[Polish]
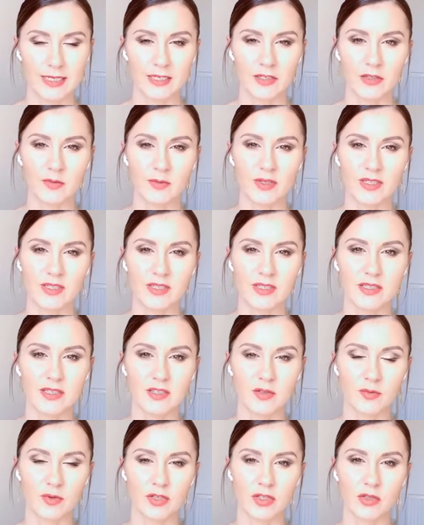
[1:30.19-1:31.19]
natomiast kiedy
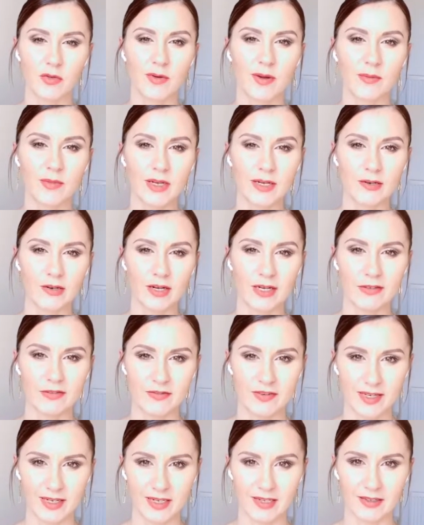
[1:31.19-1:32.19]
zobaczyłam jego
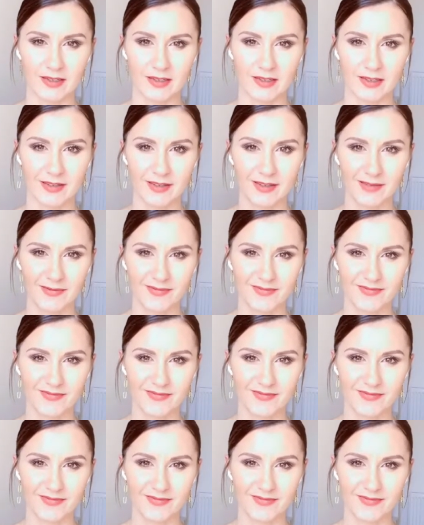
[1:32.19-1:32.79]
efekty,